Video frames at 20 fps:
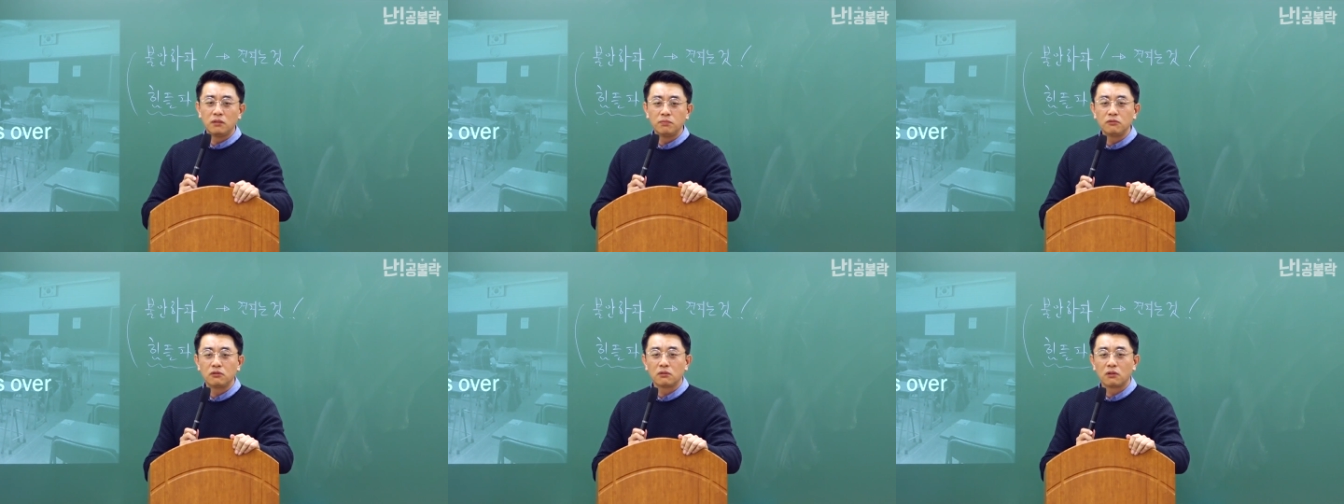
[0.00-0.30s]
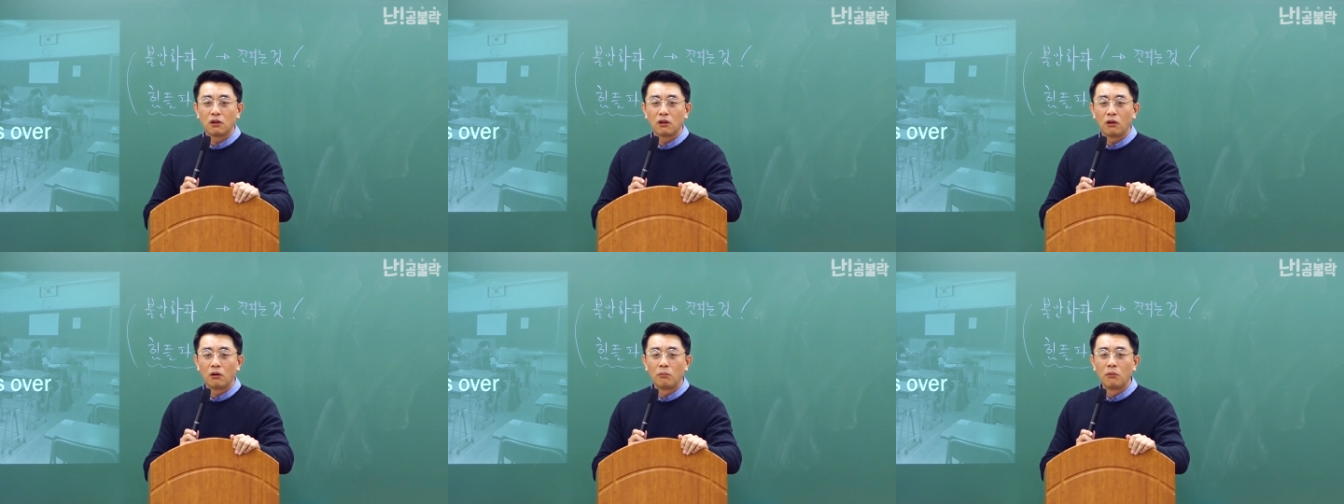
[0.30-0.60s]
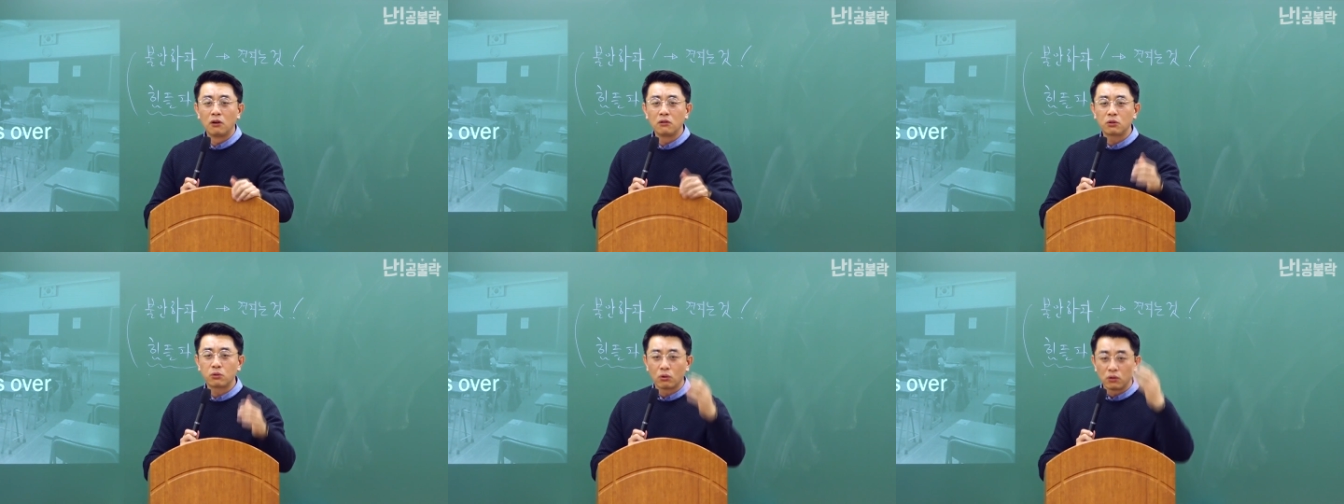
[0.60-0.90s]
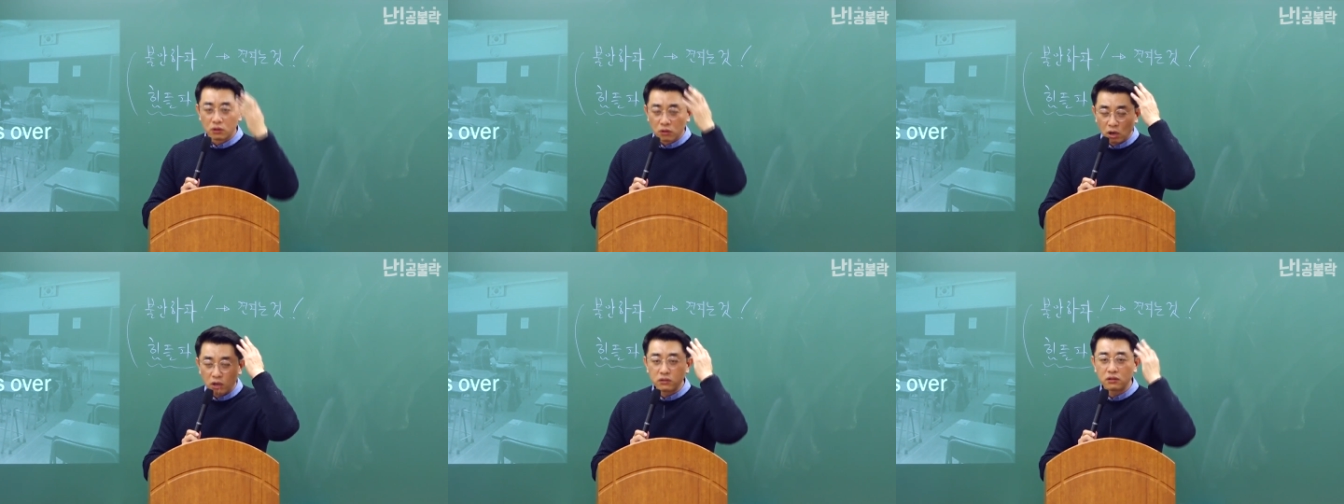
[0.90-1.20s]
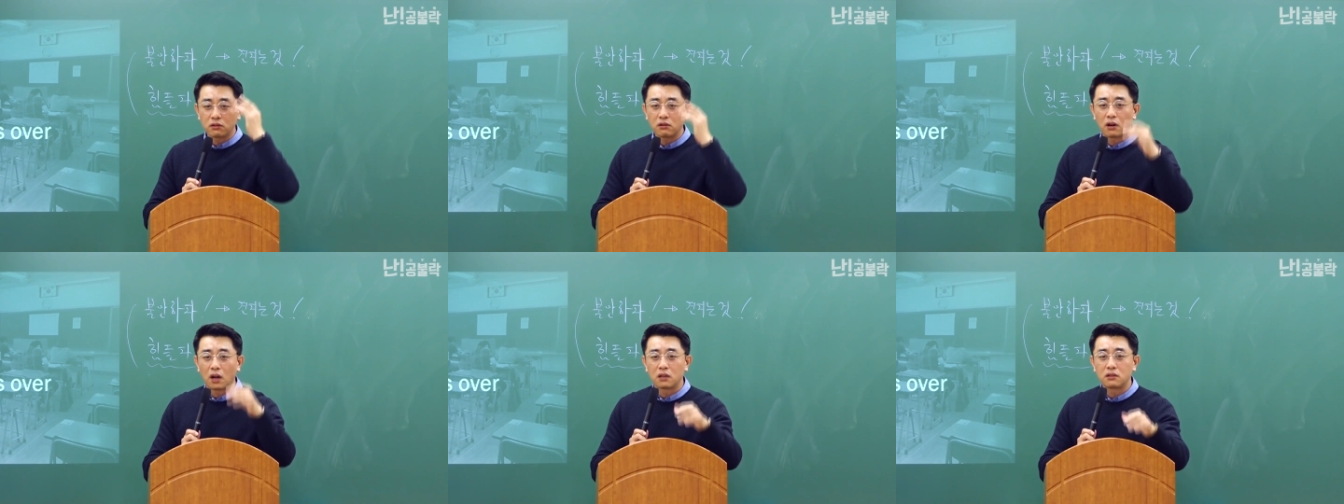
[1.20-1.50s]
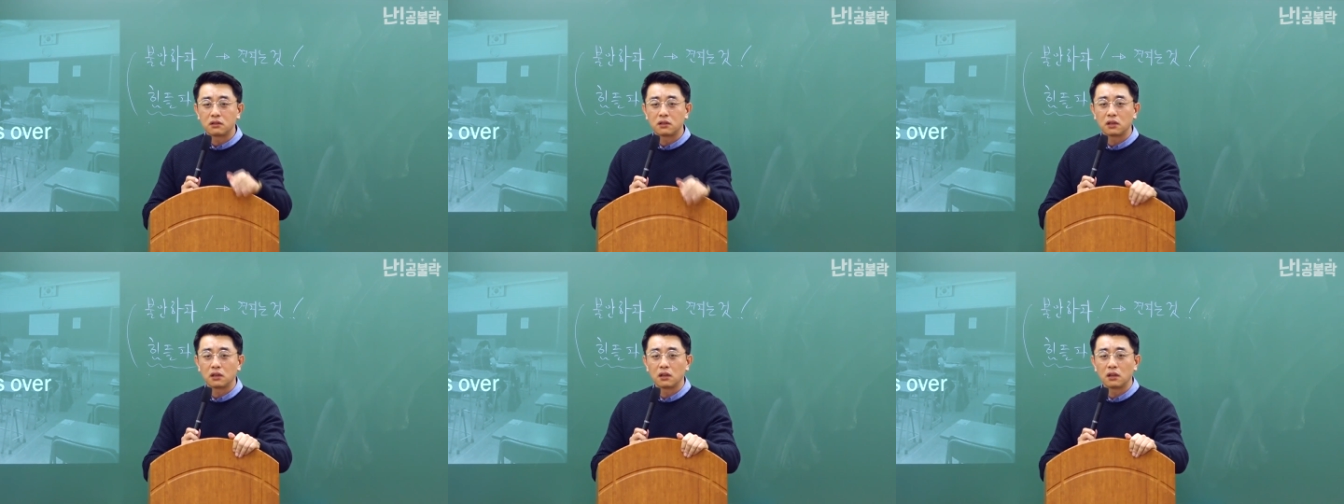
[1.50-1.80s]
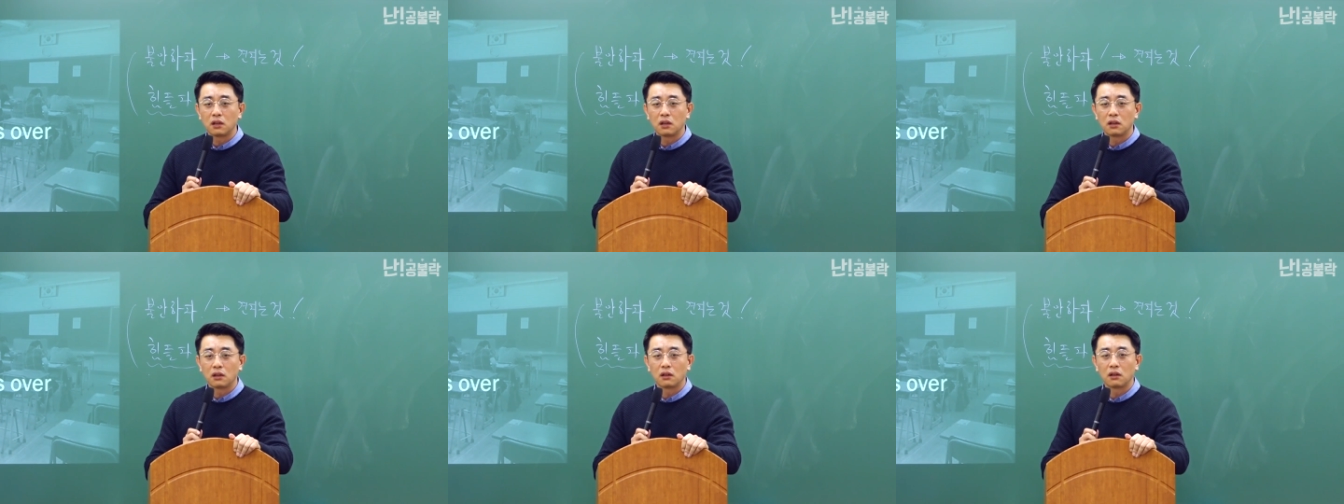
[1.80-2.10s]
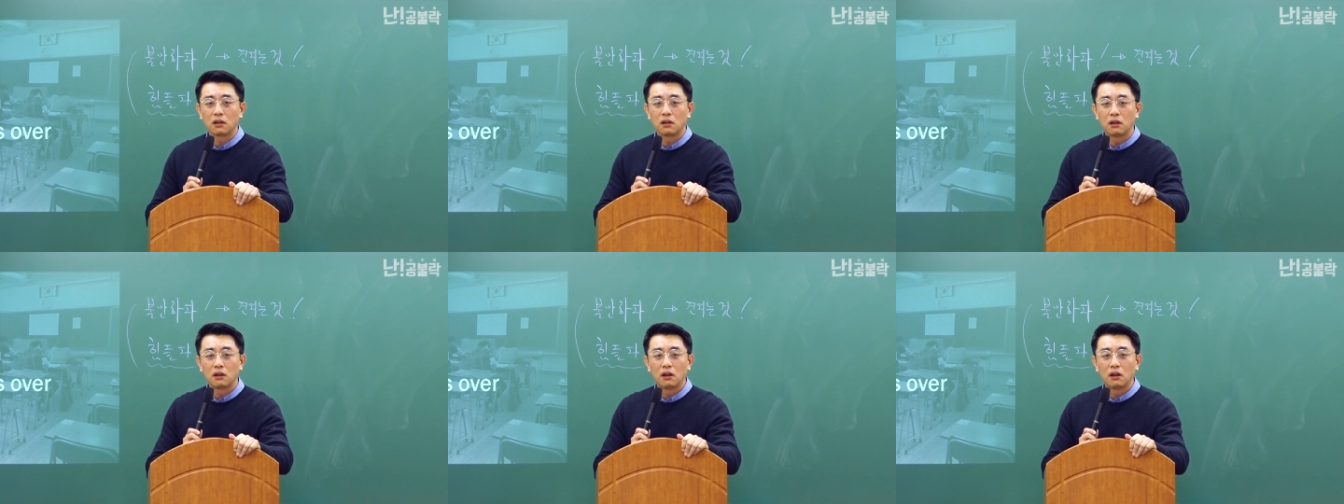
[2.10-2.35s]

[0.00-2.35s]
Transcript: 힘들어요. 머리통이 터질 것 같지.